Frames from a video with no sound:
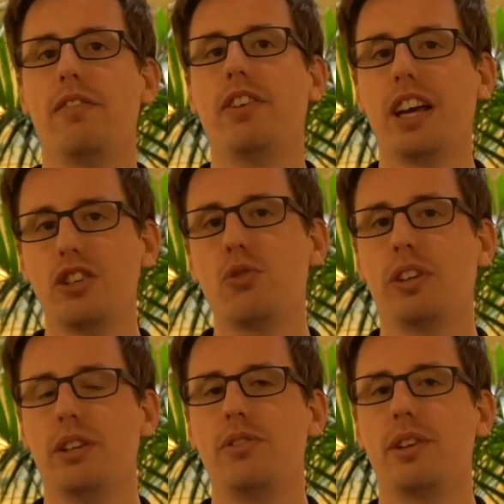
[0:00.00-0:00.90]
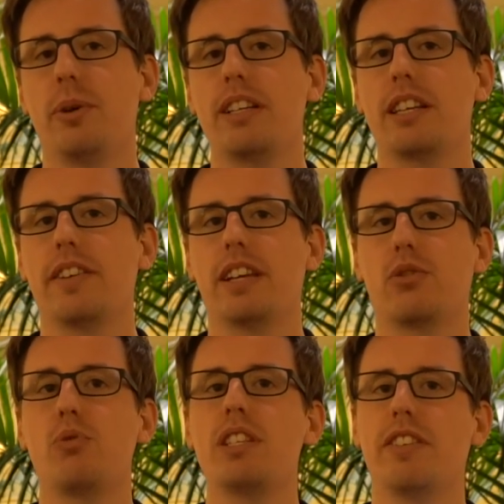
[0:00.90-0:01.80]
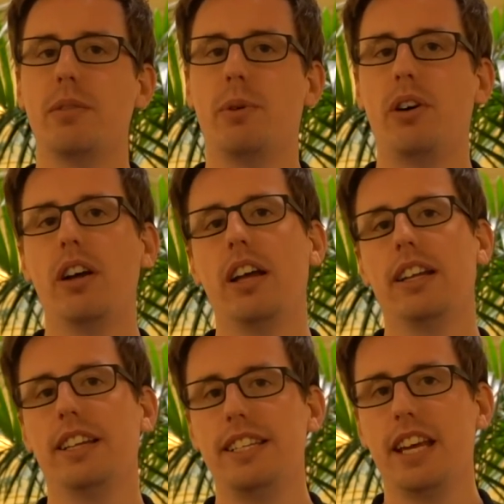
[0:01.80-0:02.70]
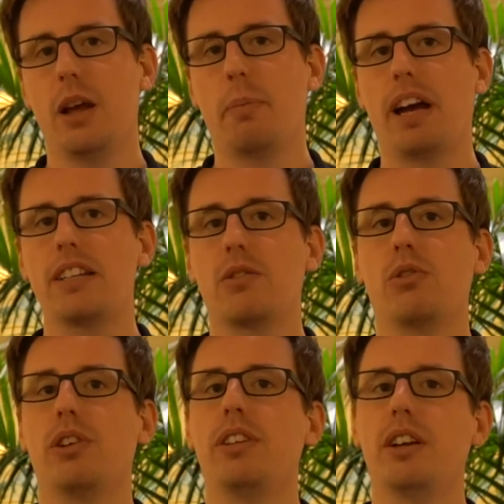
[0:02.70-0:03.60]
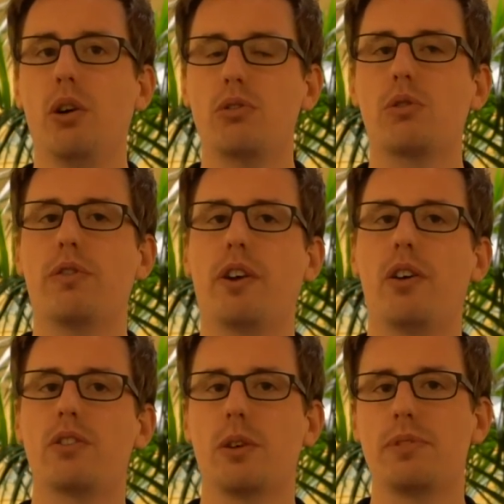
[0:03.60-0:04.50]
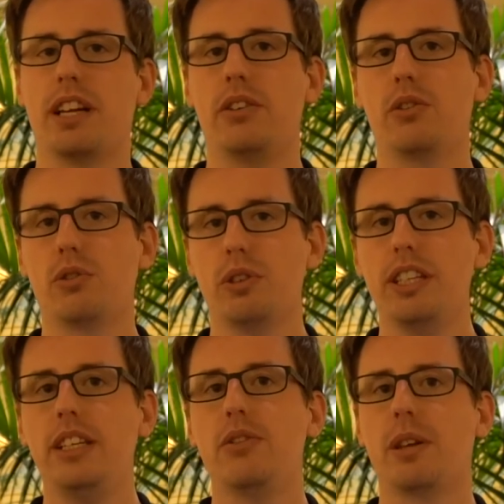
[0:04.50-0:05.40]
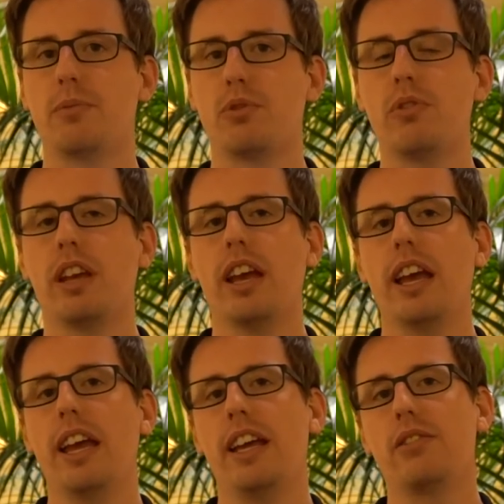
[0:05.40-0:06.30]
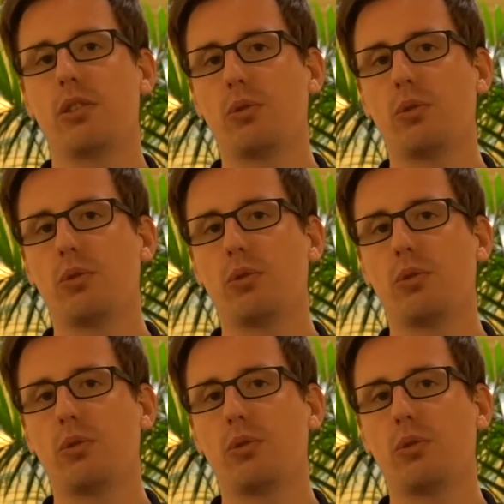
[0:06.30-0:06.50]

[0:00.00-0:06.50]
vraie journée du CES avec tous les événements dédiés à la presse. Donc, on a eu des grosses conférences comme celle de Sony, de Samsung. Et ce